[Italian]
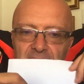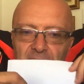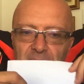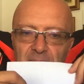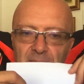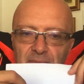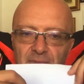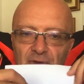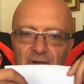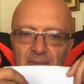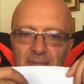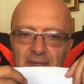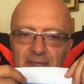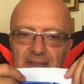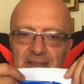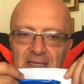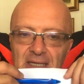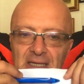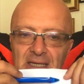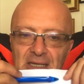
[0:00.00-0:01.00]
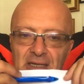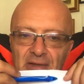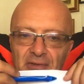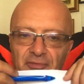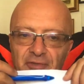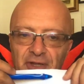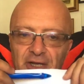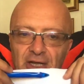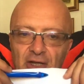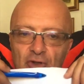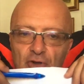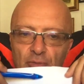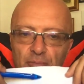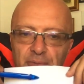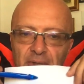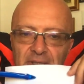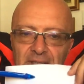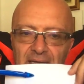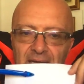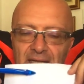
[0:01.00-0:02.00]
amami follemente, fino a
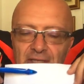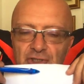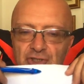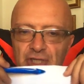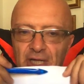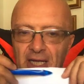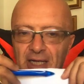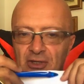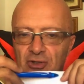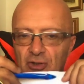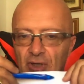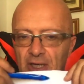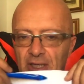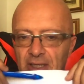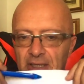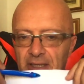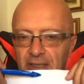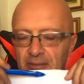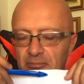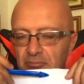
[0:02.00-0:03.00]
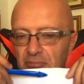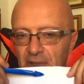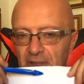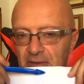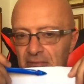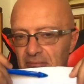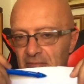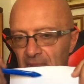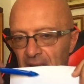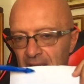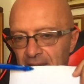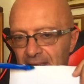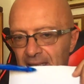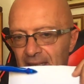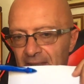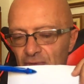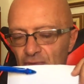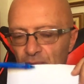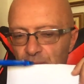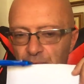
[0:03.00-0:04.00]
completare il cerchio anche
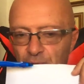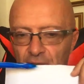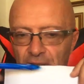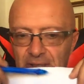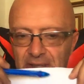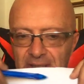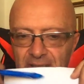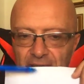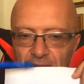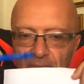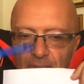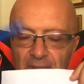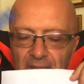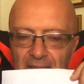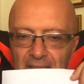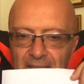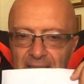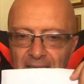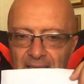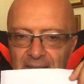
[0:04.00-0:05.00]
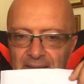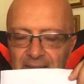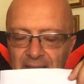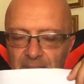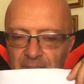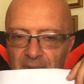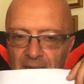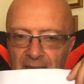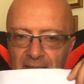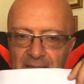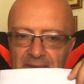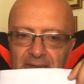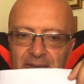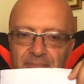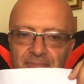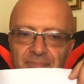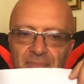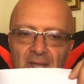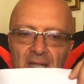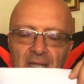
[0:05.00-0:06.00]
andando un pochettino magari dall'altra parte.
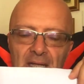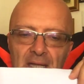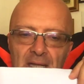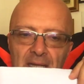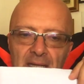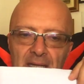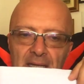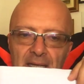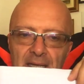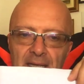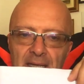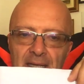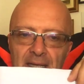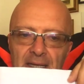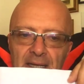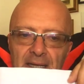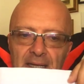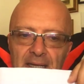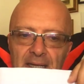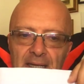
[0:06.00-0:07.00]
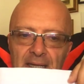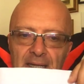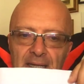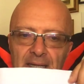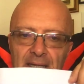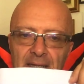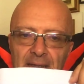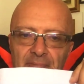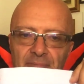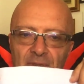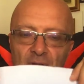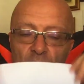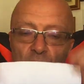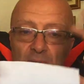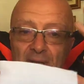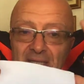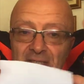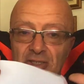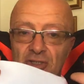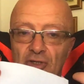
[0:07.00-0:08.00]
Eh,
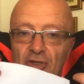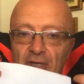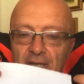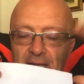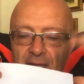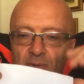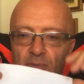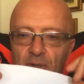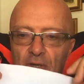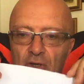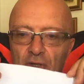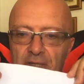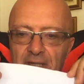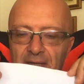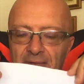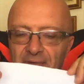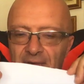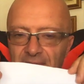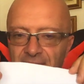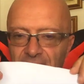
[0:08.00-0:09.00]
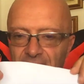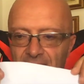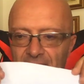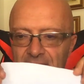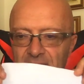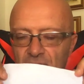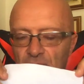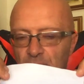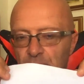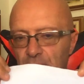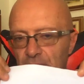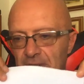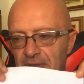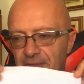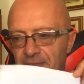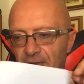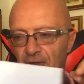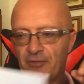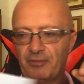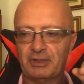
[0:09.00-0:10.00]
questo è quello che va fatto, poi
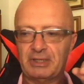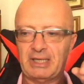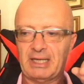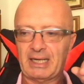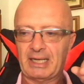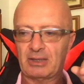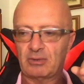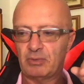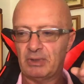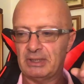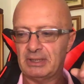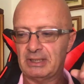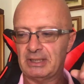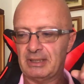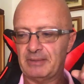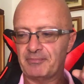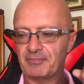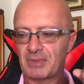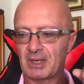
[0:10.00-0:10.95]
ti farò vedere, quindi